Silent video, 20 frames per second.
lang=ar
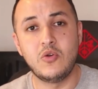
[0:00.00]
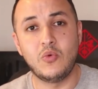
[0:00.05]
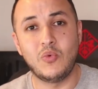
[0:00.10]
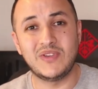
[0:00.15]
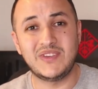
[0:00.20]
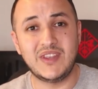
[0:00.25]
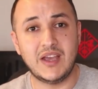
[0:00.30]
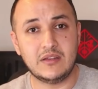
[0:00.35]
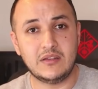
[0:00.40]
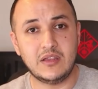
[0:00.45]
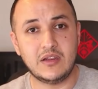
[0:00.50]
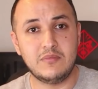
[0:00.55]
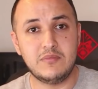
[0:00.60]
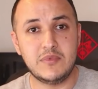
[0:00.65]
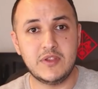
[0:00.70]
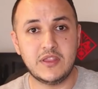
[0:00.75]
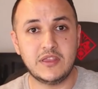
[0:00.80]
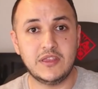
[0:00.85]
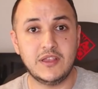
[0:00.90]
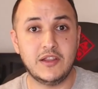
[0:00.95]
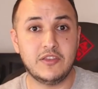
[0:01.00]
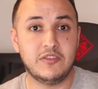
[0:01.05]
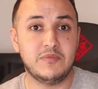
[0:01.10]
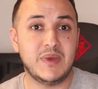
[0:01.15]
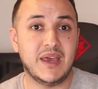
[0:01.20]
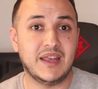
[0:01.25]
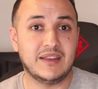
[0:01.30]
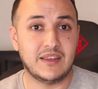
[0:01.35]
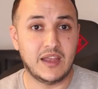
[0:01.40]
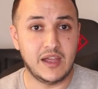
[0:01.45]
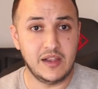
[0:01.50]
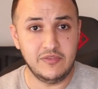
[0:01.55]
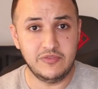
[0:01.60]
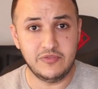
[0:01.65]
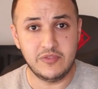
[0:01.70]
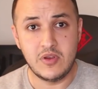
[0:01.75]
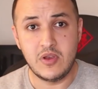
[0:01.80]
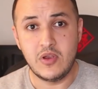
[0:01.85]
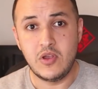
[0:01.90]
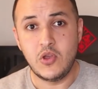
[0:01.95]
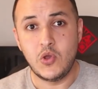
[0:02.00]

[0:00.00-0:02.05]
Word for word: وتقترب من 300 ألف